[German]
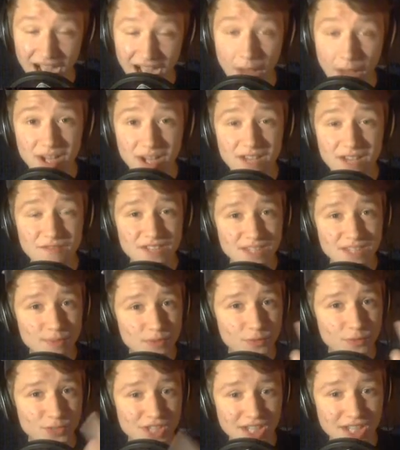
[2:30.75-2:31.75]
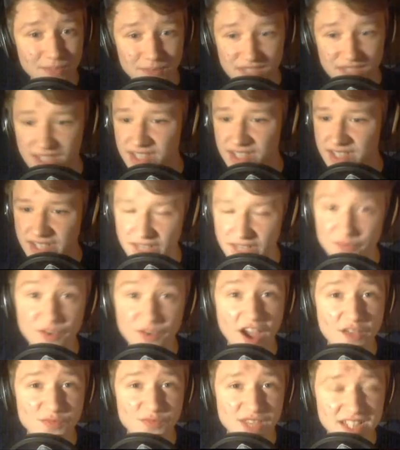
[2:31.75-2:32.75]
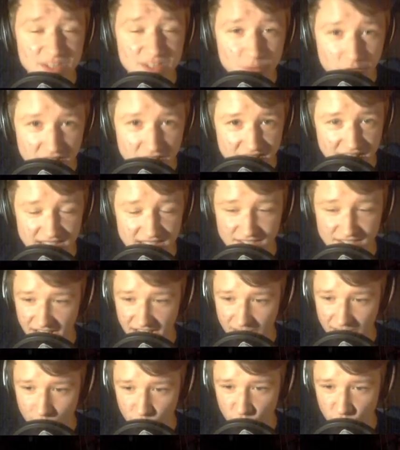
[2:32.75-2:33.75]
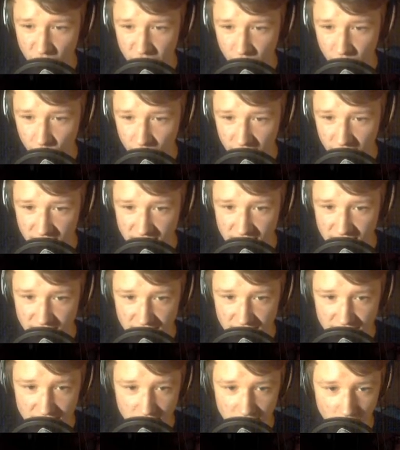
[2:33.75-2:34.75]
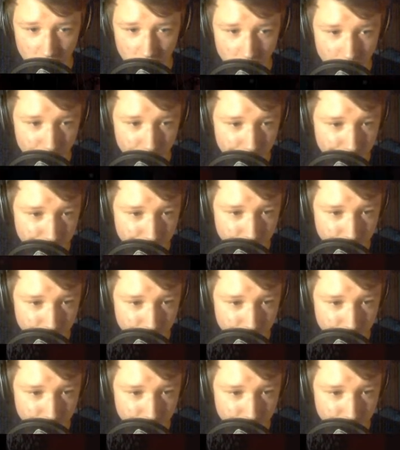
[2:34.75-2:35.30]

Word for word: Aber was mich wundert, bis jetzt hat sich in Five Nights Freddy's also keiner beschwert darüber, dass es, ähm...